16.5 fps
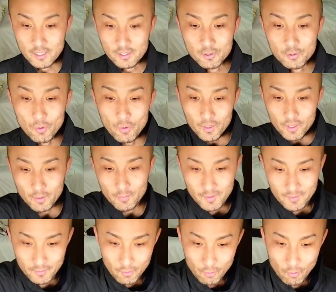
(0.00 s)
チャックを開け
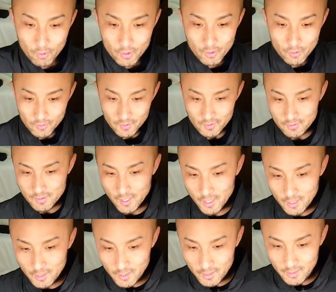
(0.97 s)
ますと、ここにおそらく
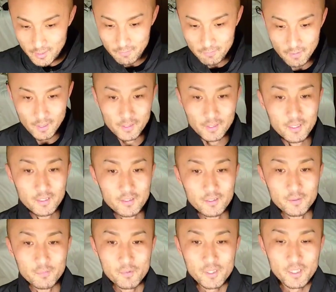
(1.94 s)
携帯電話か何
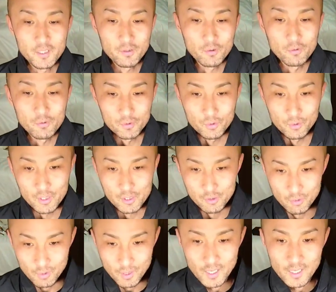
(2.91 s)
かでも入れておくので
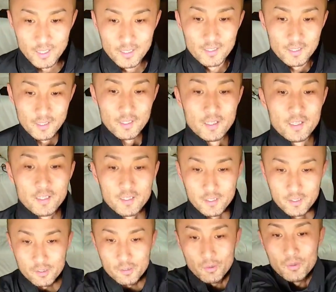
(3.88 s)
しょうか。
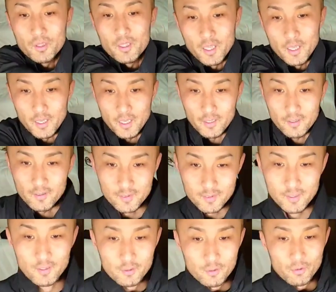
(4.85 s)
えー、非常にね、
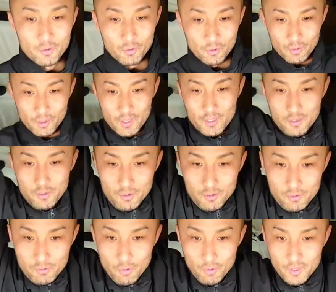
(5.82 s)
XL ということで非
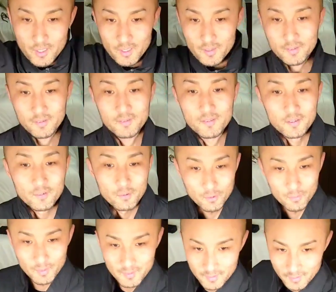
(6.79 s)
常に動きやすくなっ
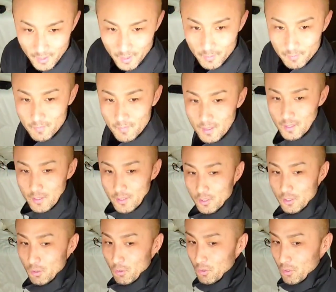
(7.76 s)
ておりますね。
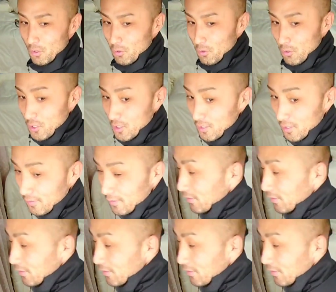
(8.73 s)
非常によろし